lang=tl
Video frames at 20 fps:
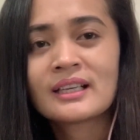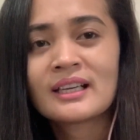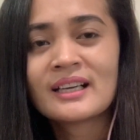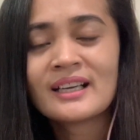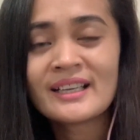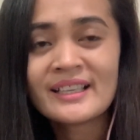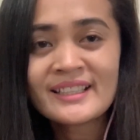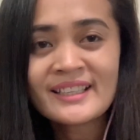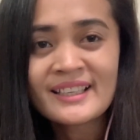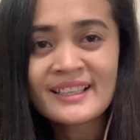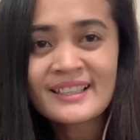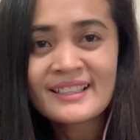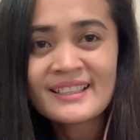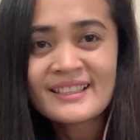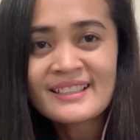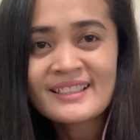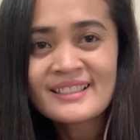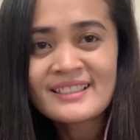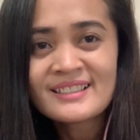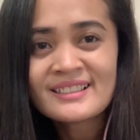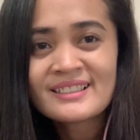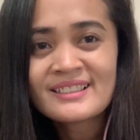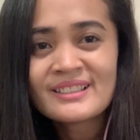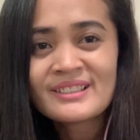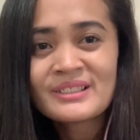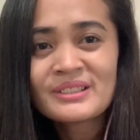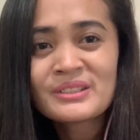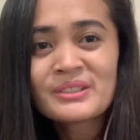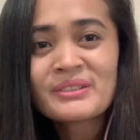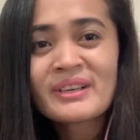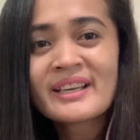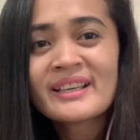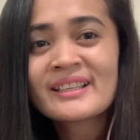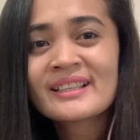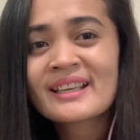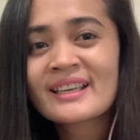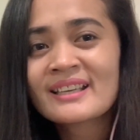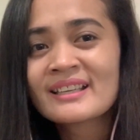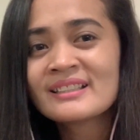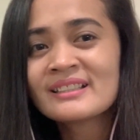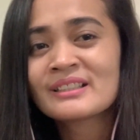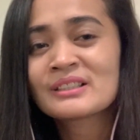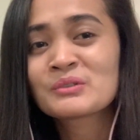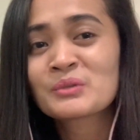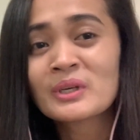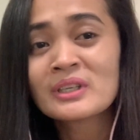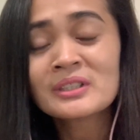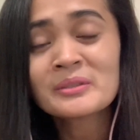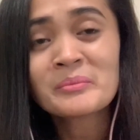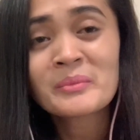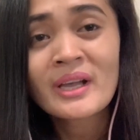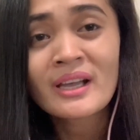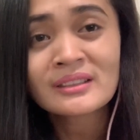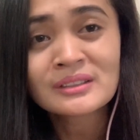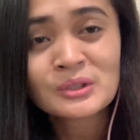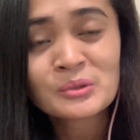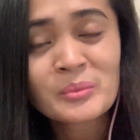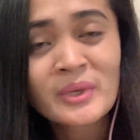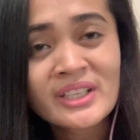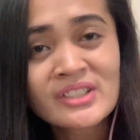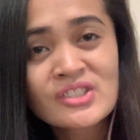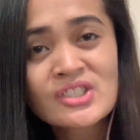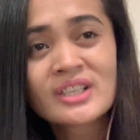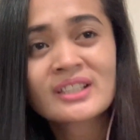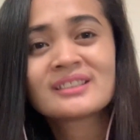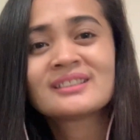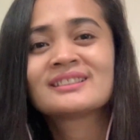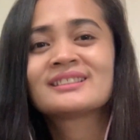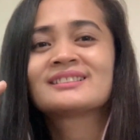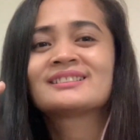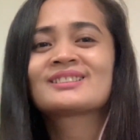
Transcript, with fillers: Hi guys! This is Rai again and welcome back to my channel.